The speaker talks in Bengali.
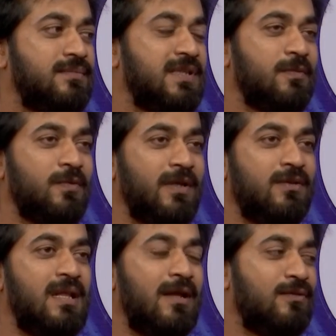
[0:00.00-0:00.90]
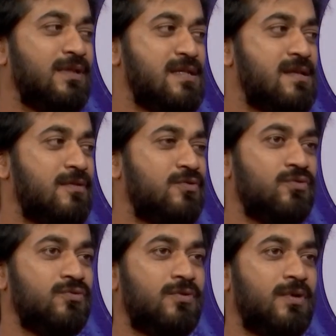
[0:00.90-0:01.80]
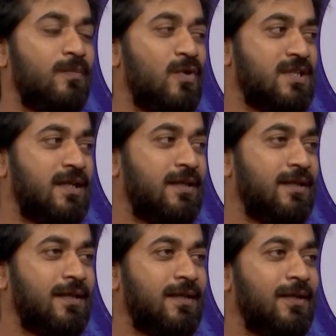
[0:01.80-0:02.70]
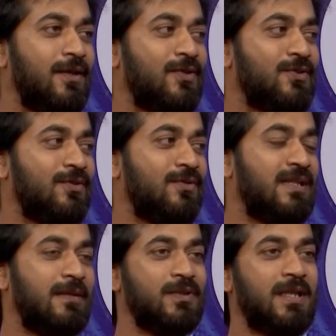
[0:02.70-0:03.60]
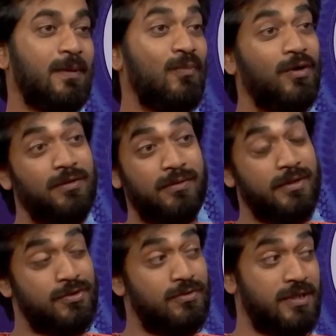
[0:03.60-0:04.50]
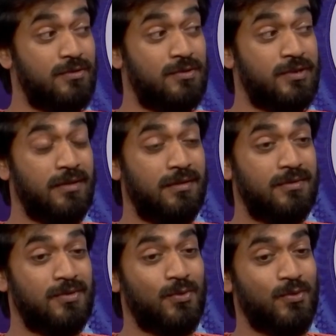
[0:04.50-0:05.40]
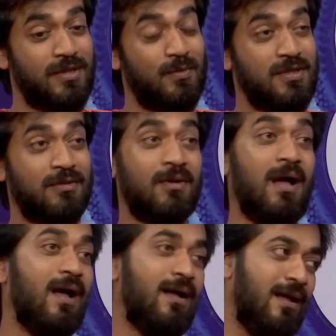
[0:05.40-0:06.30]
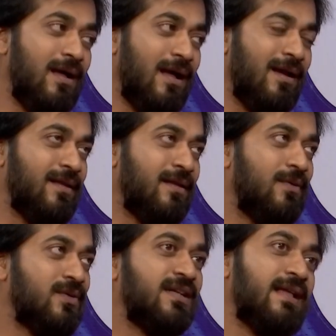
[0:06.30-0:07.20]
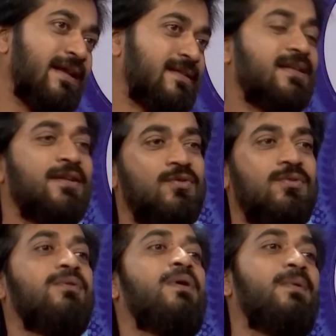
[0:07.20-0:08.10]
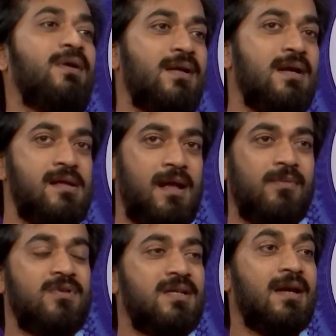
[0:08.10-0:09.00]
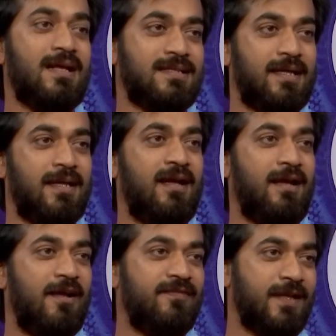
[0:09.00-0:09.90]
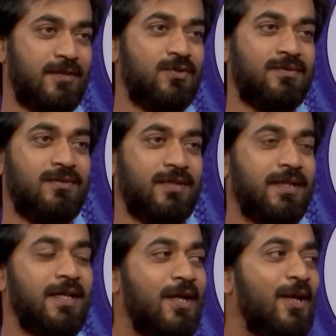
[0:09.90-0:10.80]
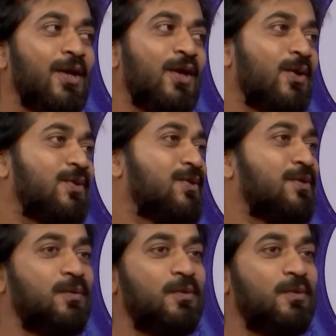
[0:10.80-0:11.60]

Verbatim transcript: নিপুণ ভাই তো দারুণ তার সাথে শ্যুট করে মজা সো তার মধ্যে আবার মহানগরের শুটিং চলছিল সো ওইটার মজা তো আলাদা ওটার ক্যারেক্টারই তো আবার আমি হচ্ছে রাজা আফনান চৌধুরী সো